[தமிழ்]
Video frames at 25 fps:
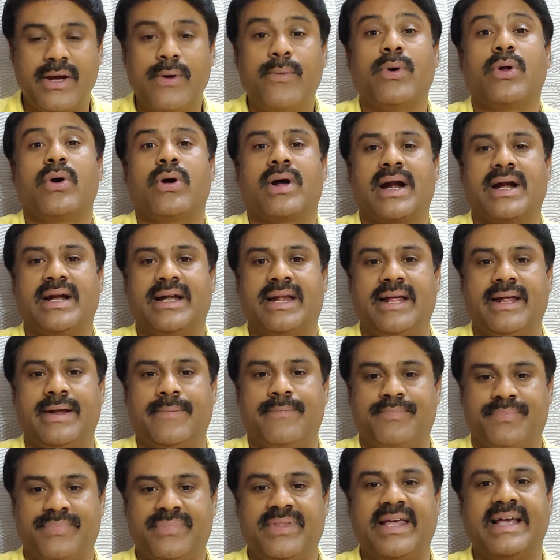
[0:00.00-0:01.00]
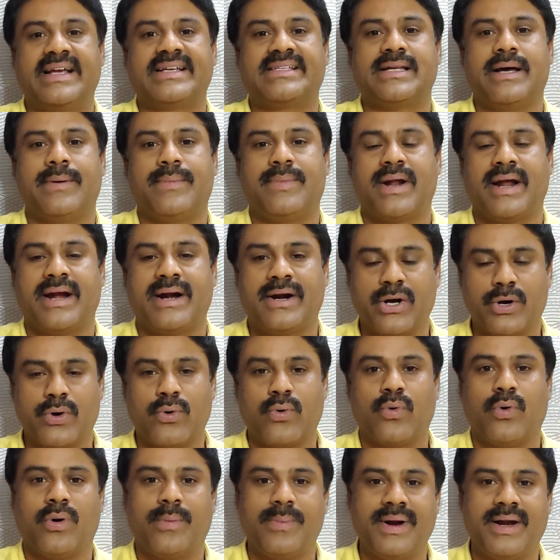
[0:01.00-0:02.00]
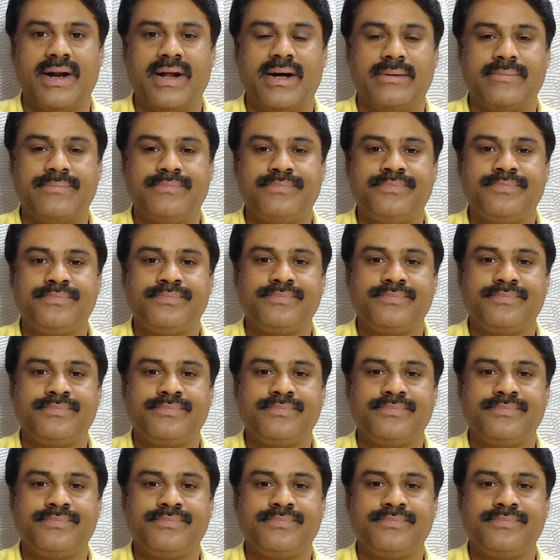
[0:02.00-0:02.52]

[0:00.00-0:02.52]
எவ்வளோ கட்டி இந்த எக்ஸாமை நான் எடுக்கணும் அப்படின்னா